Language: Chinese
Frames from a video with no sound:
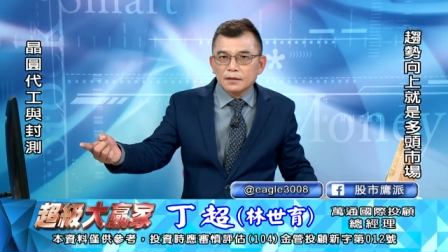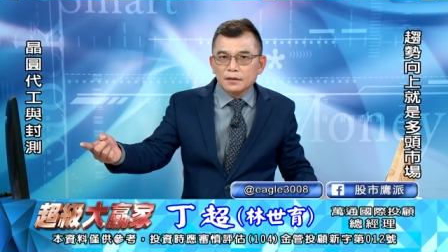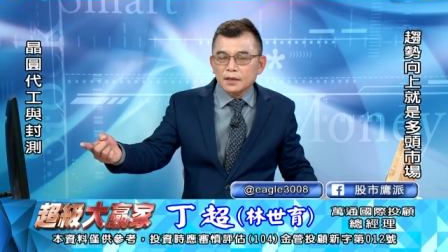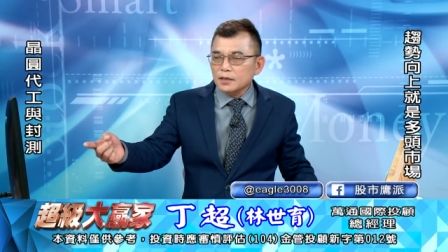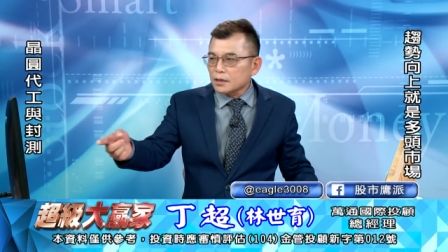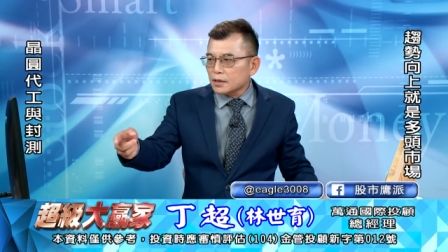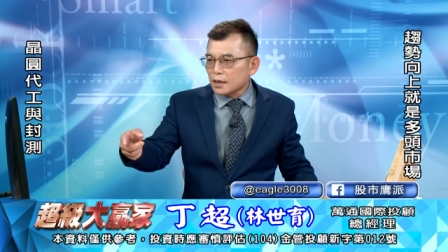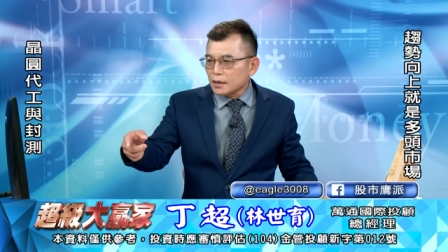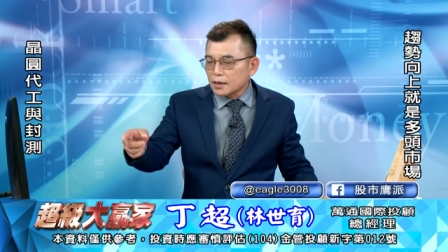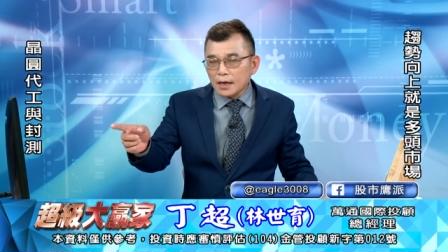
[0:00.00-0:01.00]
跟之
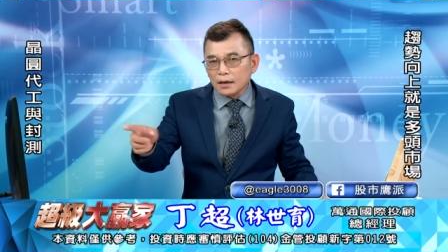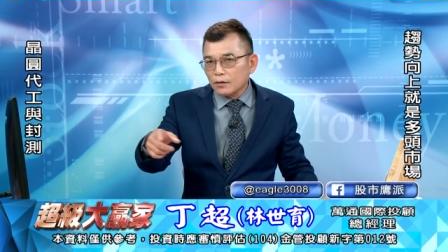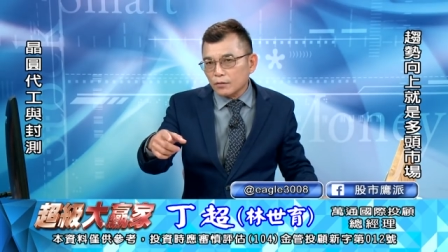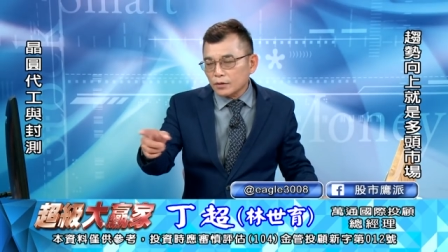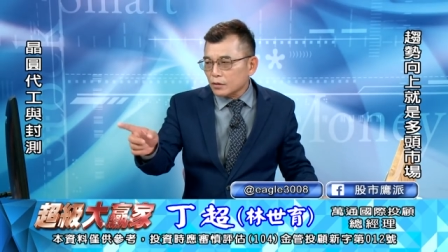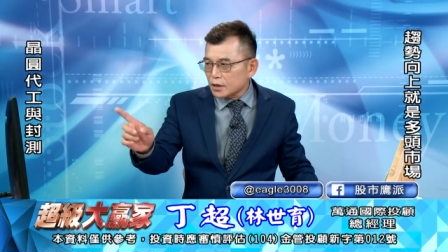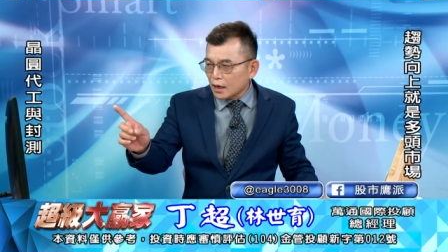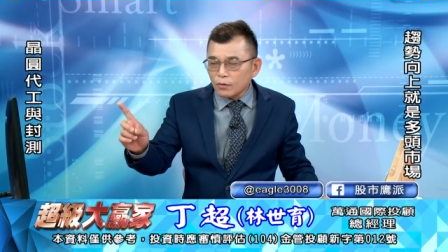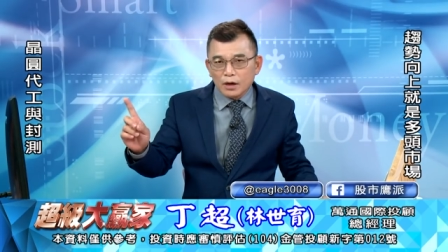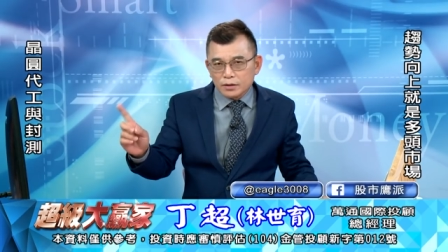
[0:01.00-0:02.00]
前一样，我都
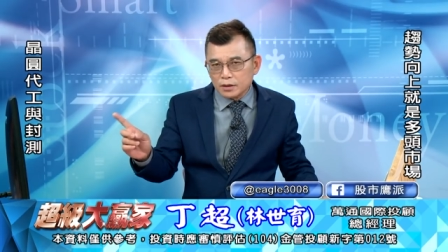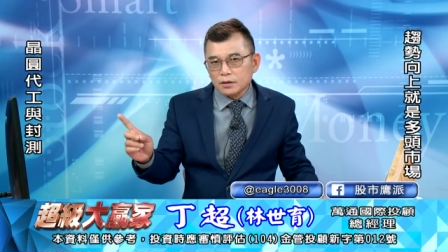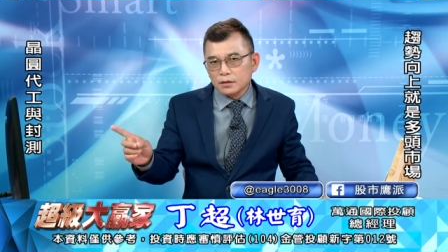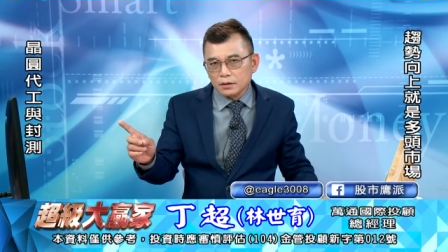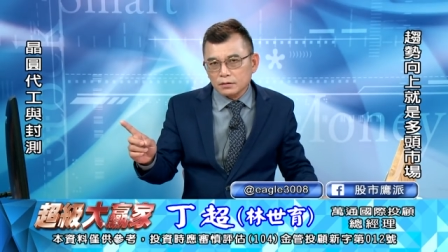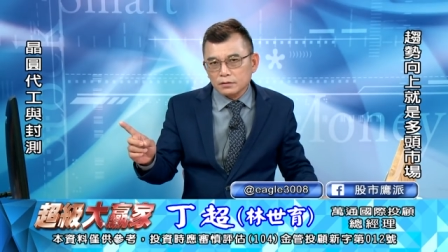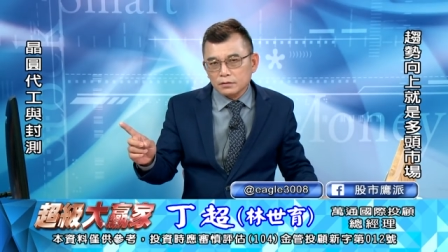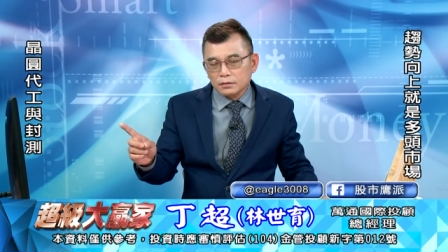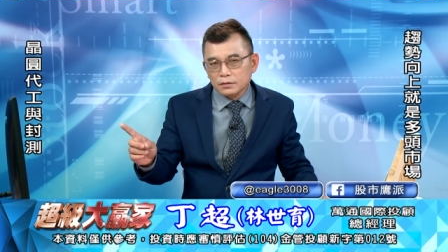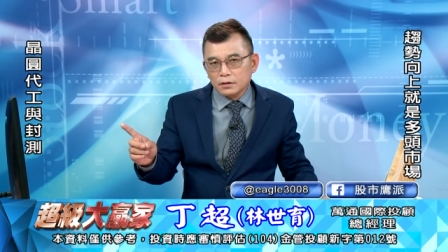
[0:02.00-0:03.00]
讲过好几次。
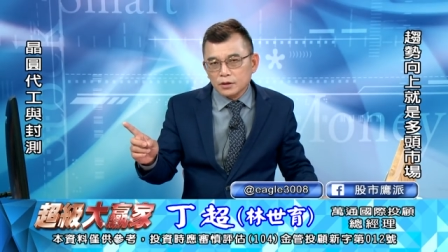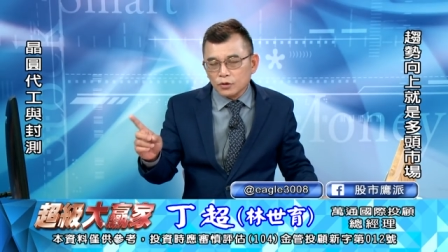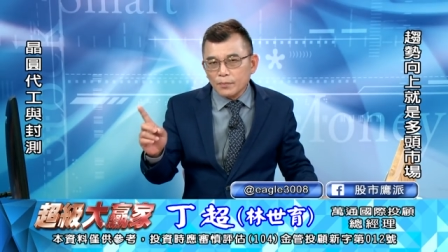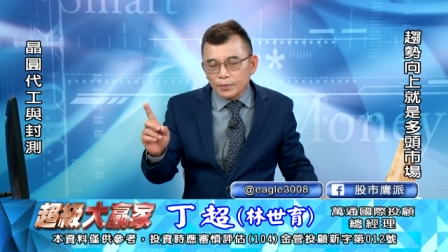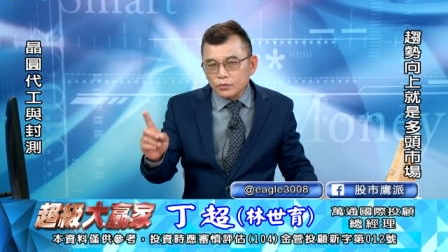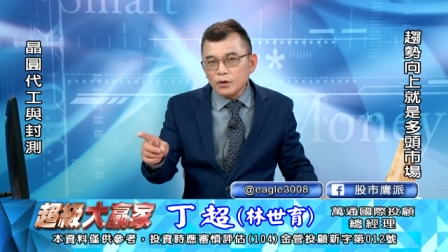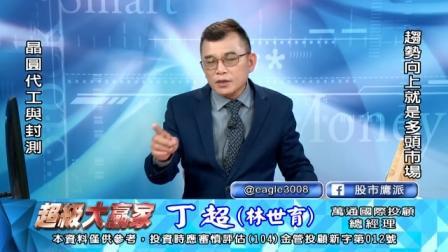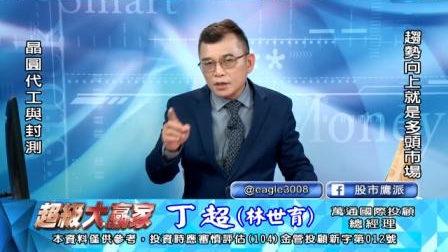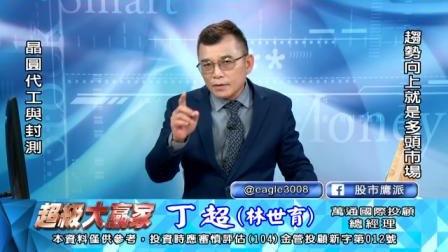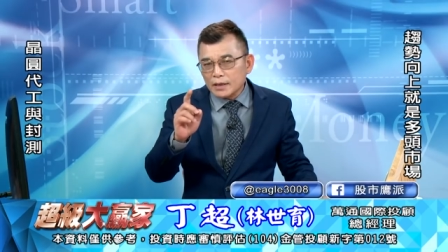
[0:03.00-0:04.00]
所谓不对，
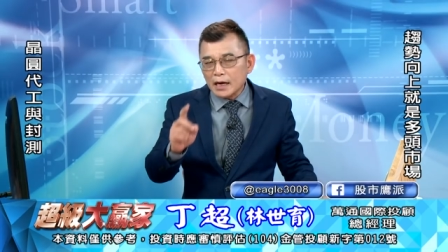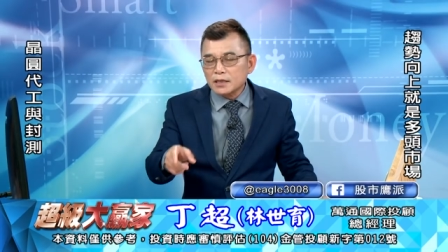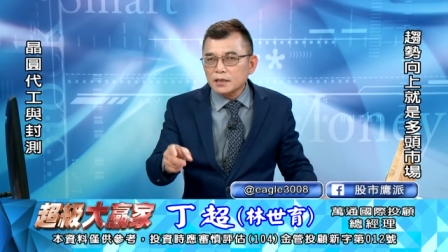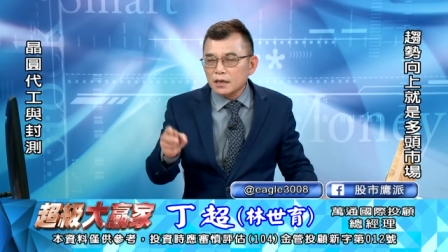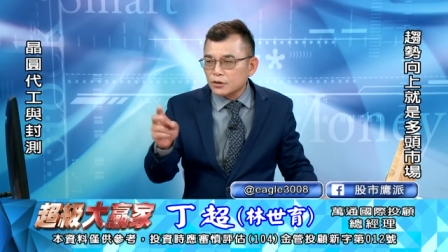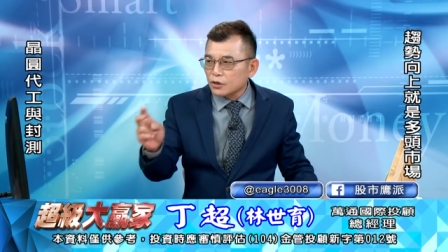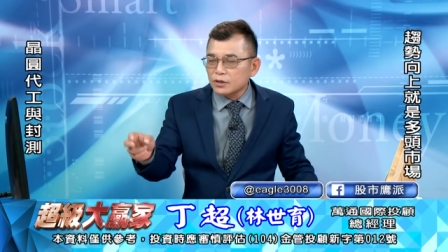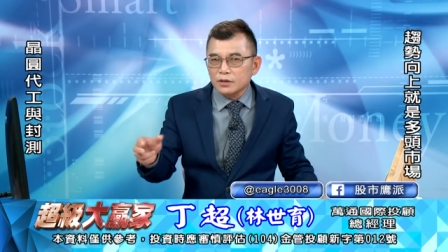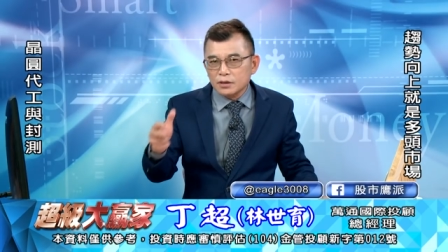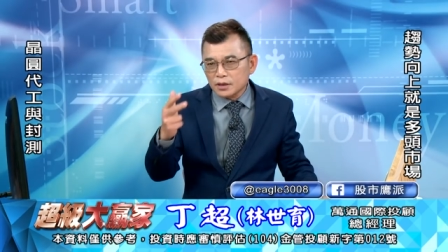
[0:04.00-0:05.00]
是因为台积电的全
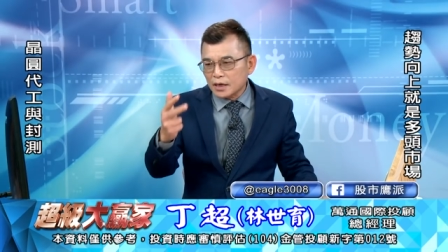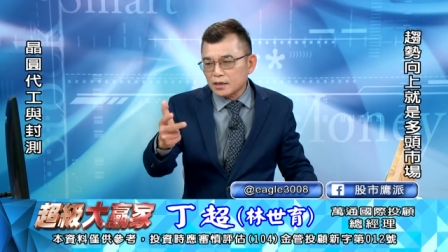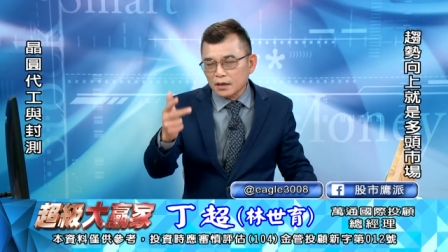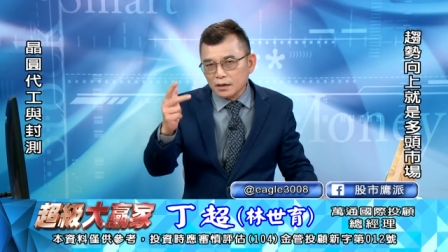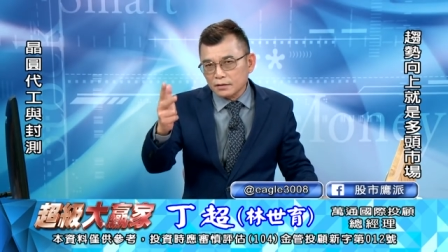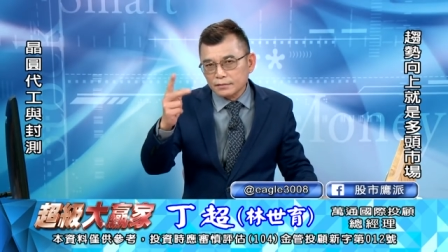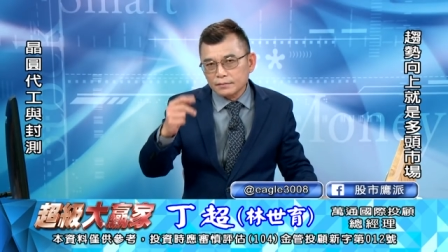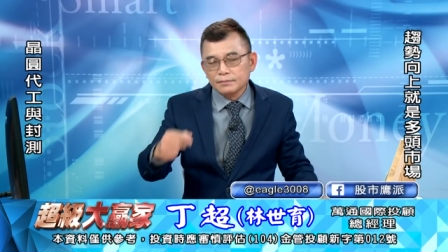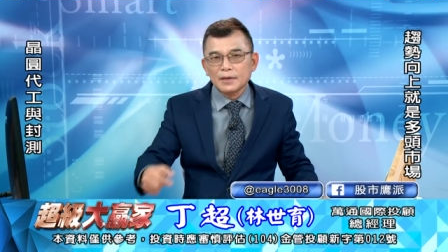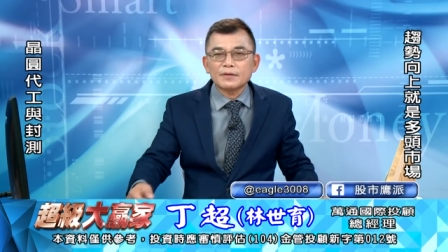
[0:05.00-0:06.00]
值是三乘二，
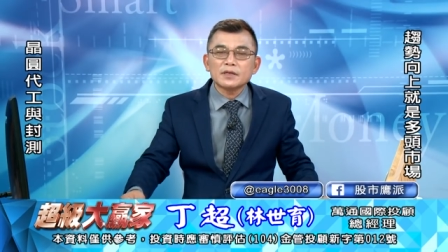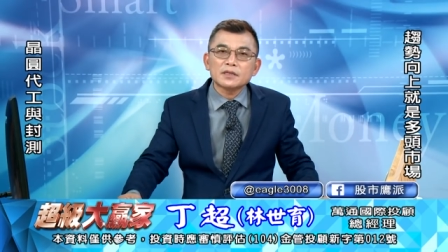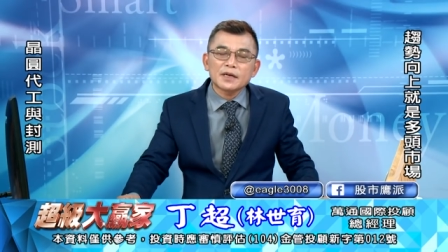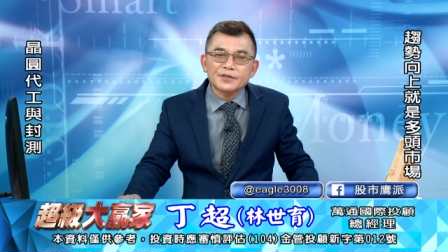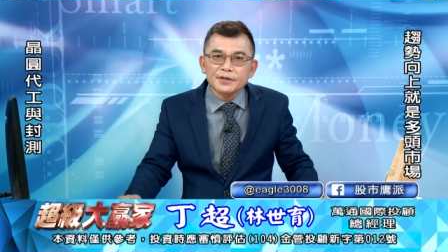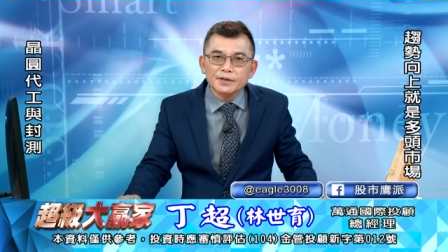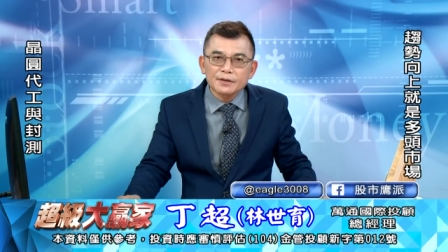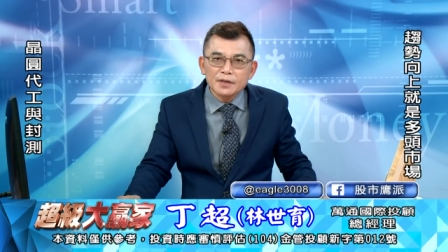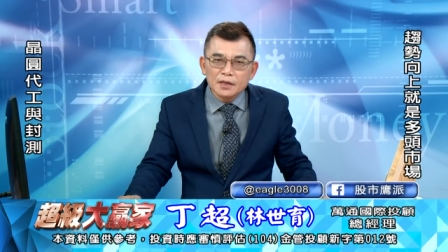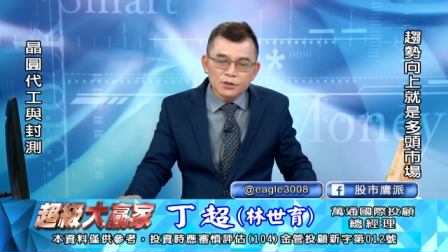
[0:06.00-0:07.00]
百分之三十二，
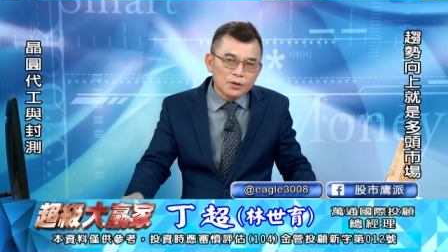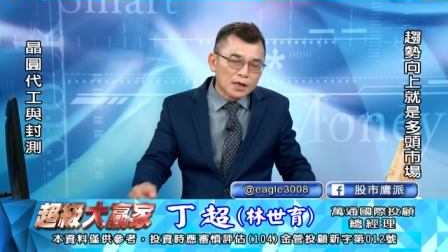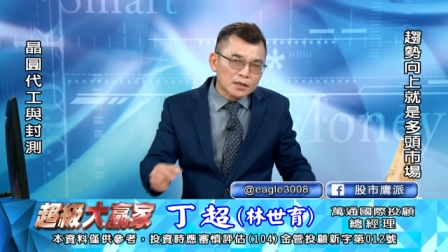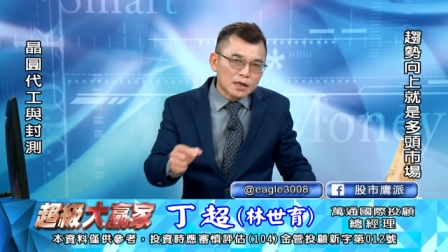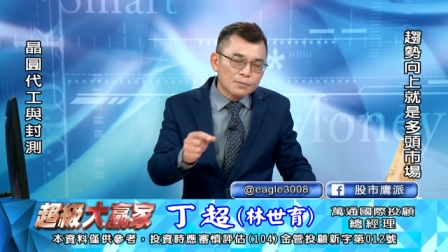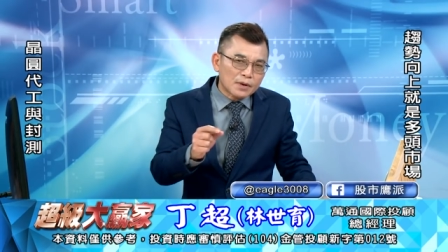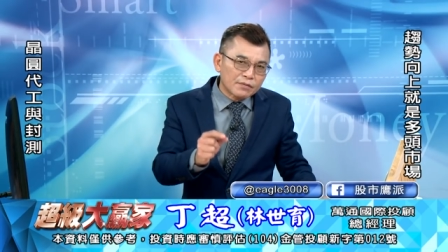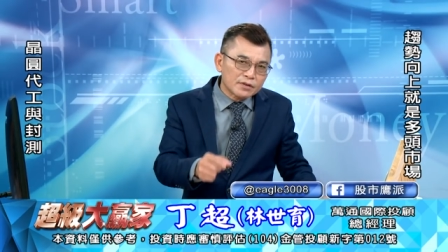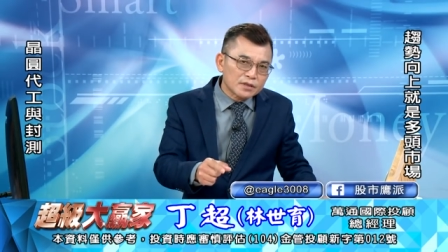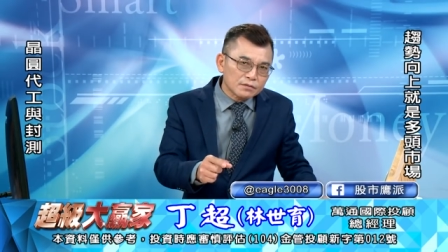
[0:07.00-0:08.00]
结果它涨了百
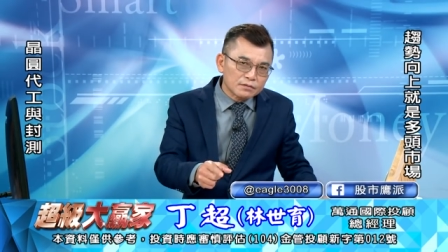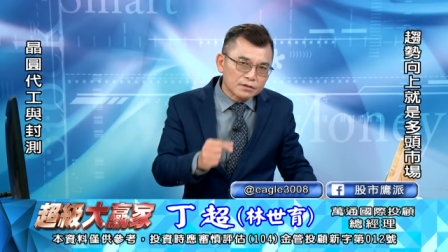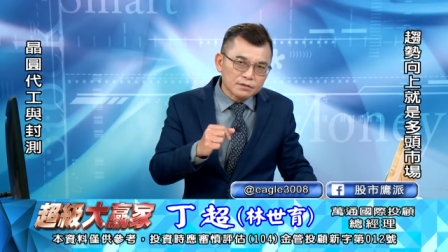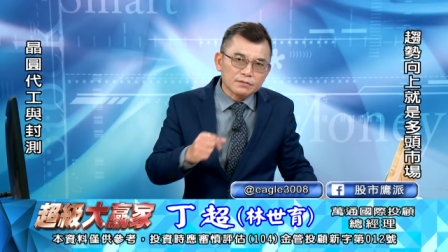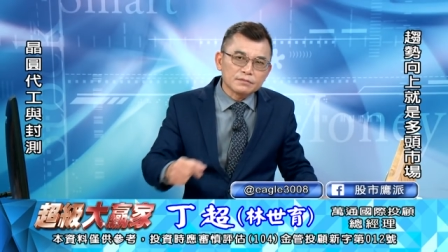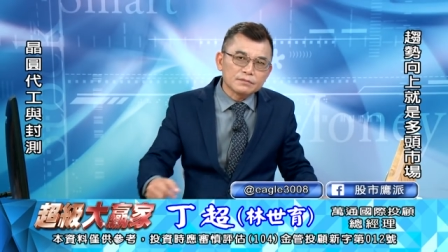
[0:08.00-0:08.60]
分之五十五，